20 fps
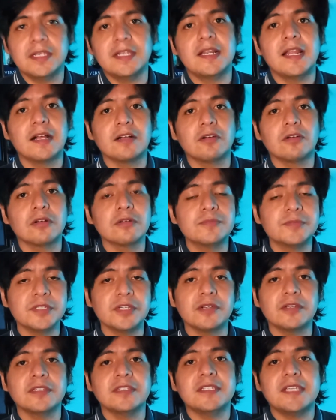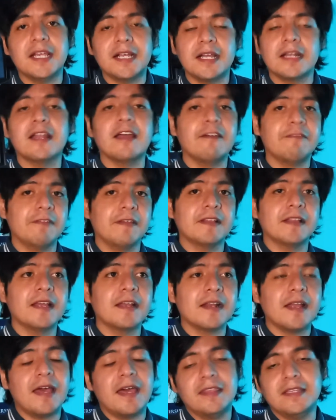y la corrupción llegan a
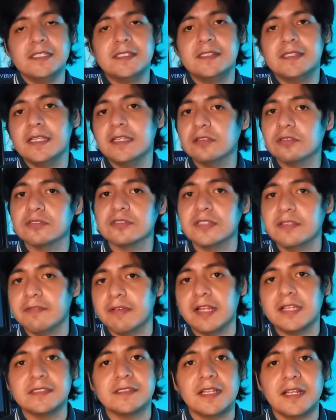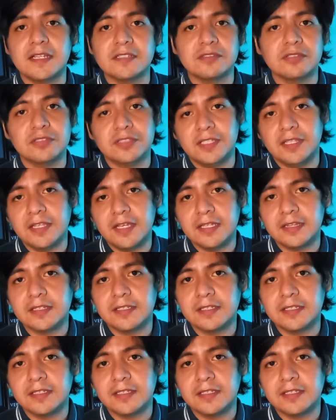afectar a distintos niveles de la sociedad.